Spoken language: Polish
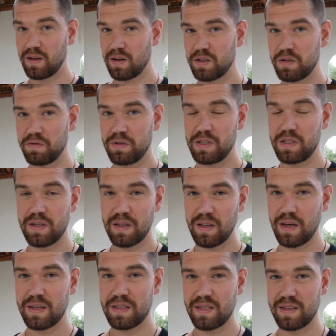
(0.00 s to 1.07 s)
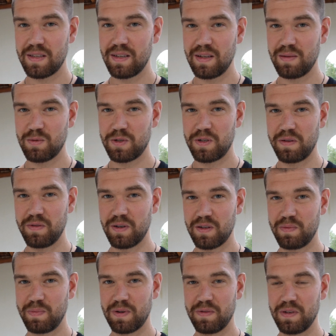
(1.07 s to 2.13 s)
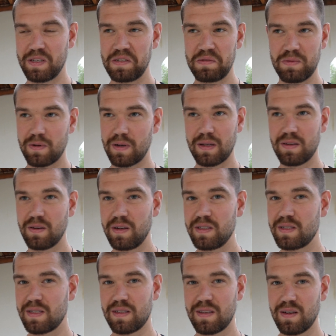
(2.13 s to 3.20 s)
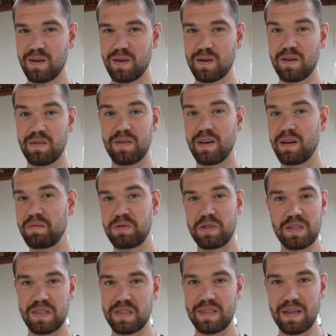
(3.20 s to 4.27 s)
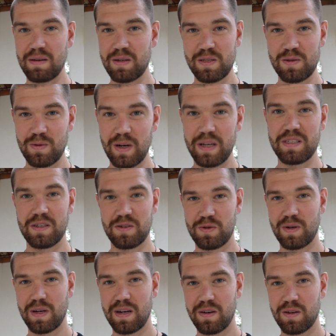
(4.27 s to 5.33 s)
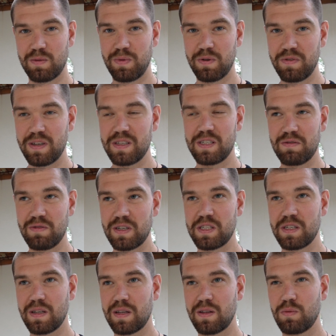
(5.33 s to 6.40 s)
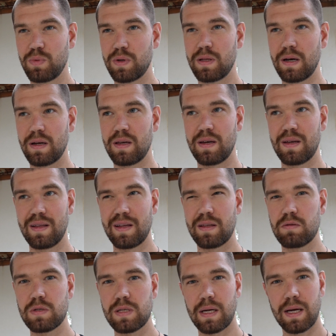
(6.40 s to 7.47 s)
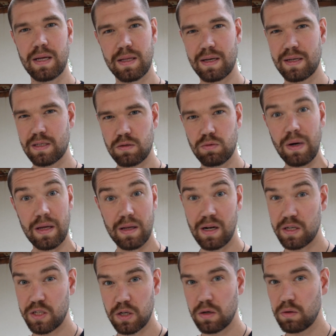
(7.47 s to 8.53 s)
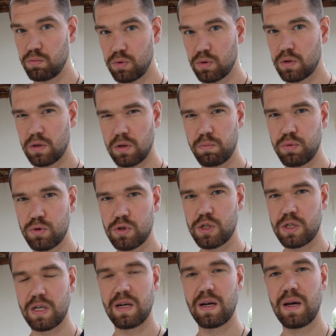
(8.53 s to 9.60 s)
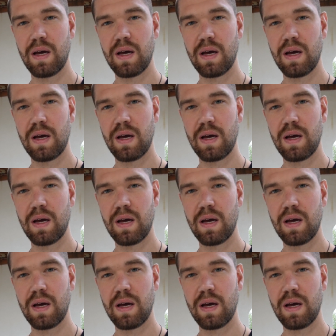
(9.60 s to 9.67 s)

To oczywiście nie jest jedyna możliwa odpowiedź, bo katolicy teologowie przez całe stulecia szukali odpowiedzi właśnie na to pytanie, na tą zagadkę zła, dlaczego Bóg dopuszcza